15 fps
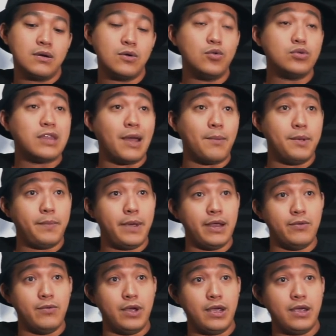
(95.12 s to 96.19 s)
กูแต่งไม่เป็
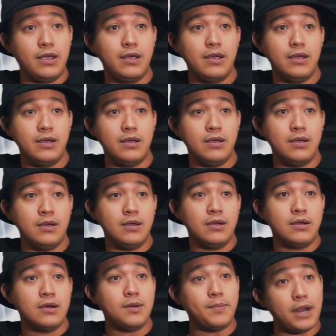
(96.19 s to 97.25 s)
นเว้ย
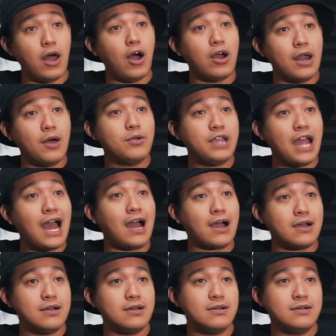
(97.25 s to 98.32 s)
ก็ไปลองแล้วยาก
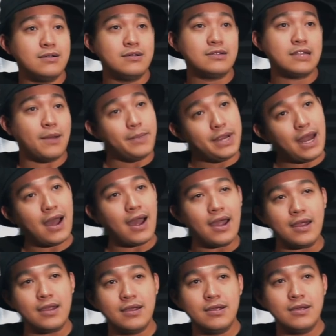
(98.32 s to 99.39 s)
ทำไม่ได้
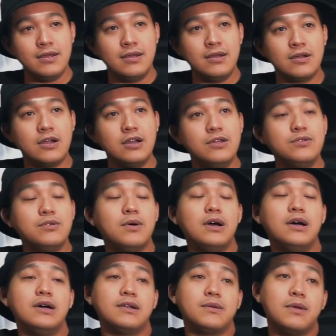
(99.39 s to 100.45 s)
ก็เลยรู้สึกว่า
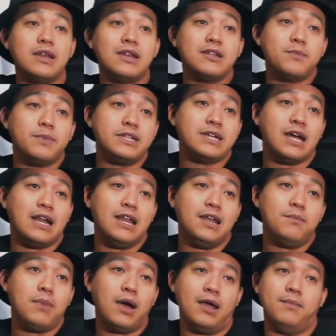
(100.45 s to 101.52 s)
งั้นน่าจะเป็น
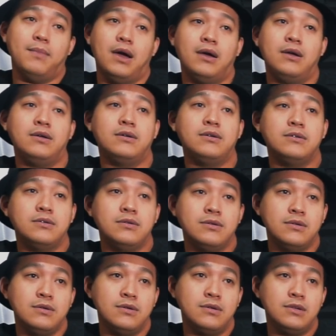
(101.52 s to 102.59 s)
challenge ใหม่มั้ง
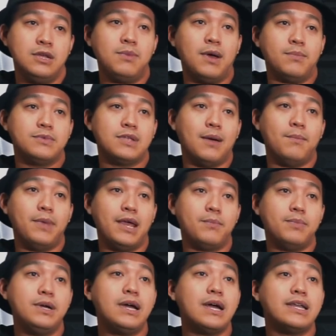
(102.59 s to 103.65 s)
ที่แบบทำเพลง
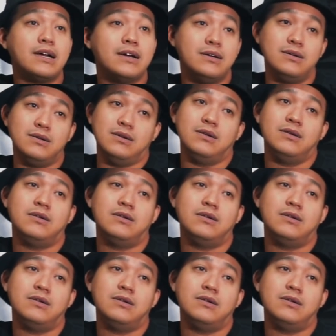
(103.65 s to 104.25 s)
เพื่ออย่างอื่น